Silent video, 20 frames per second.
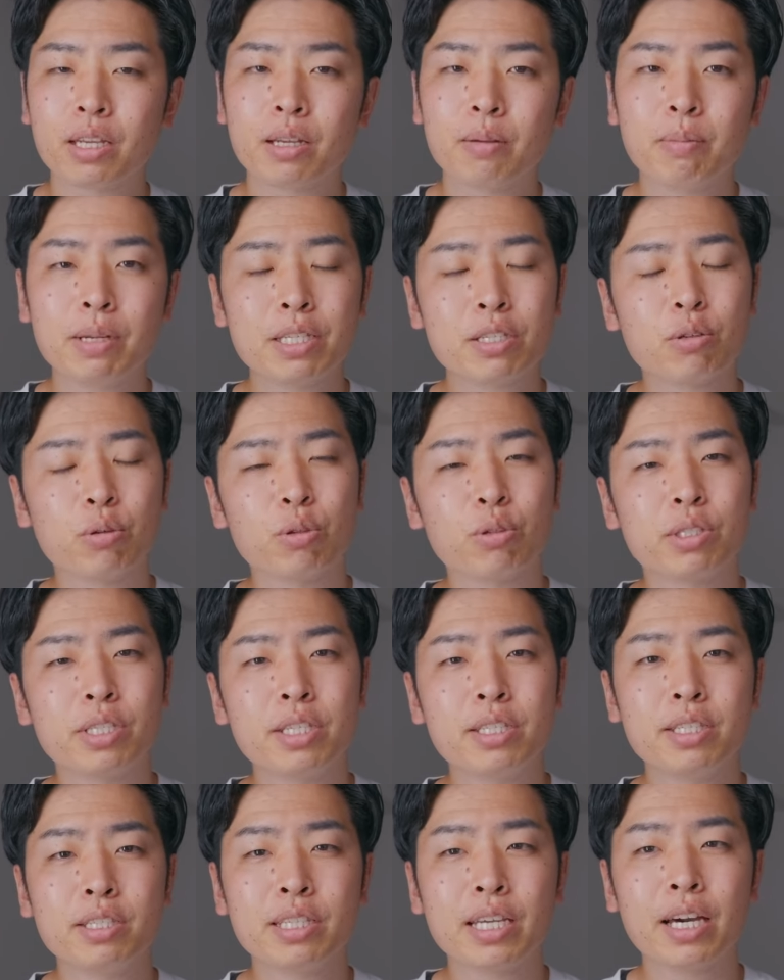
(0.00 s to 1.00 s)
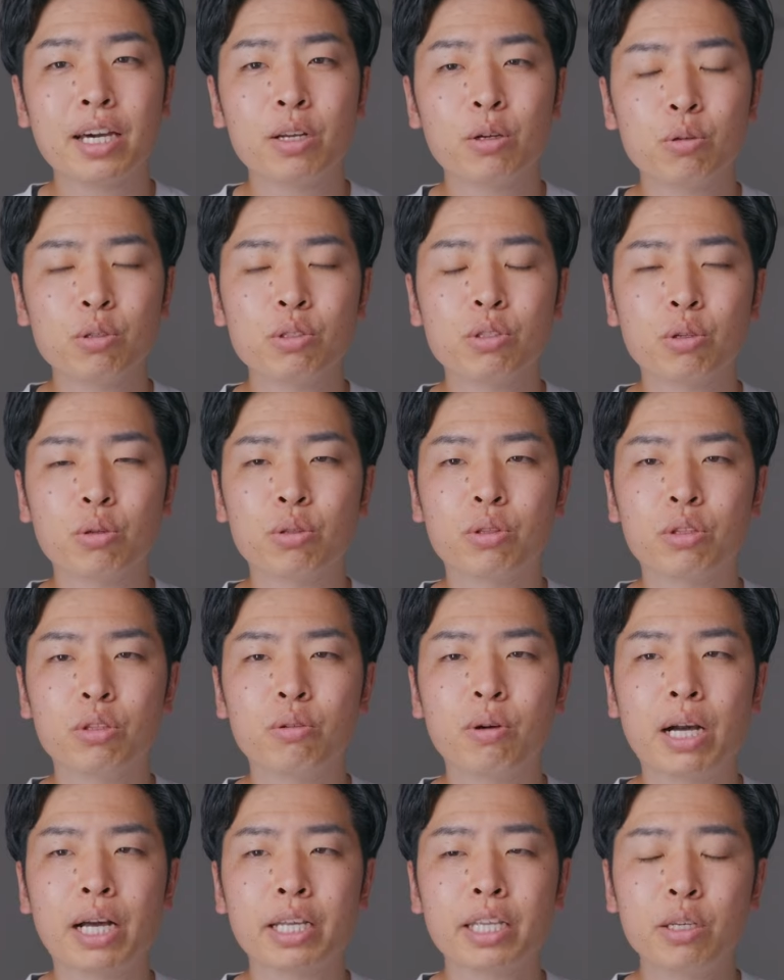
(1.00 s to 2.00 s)
まずこのセンサー論争ってい
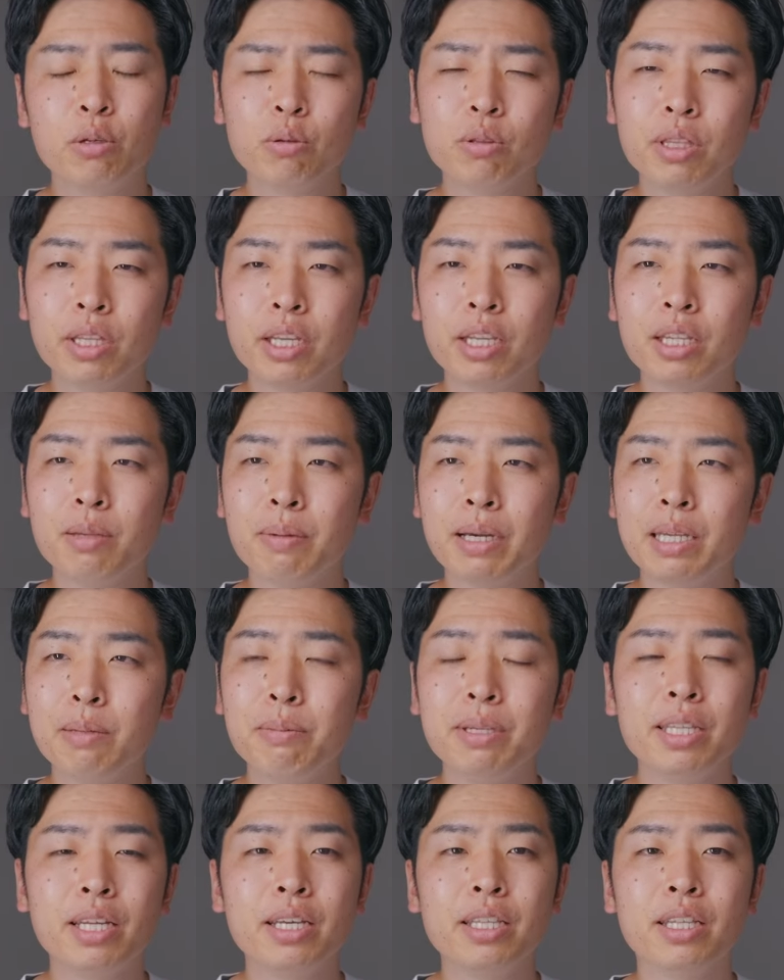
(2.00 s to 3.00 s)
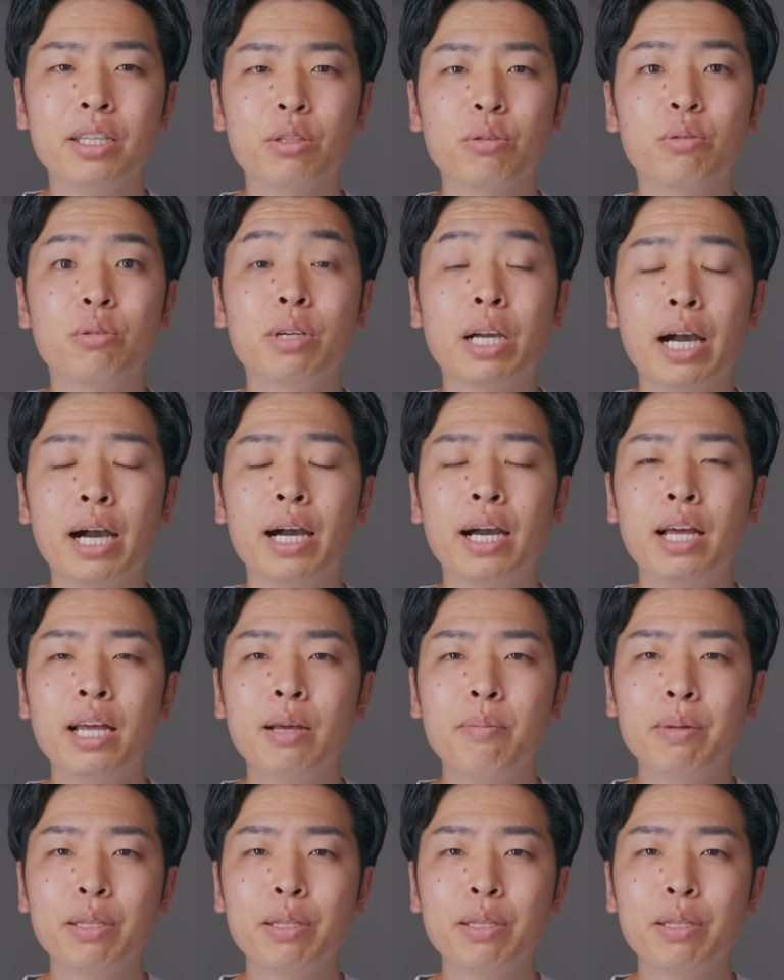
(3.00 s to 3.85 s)
うのは基本的にま意味ないなというか、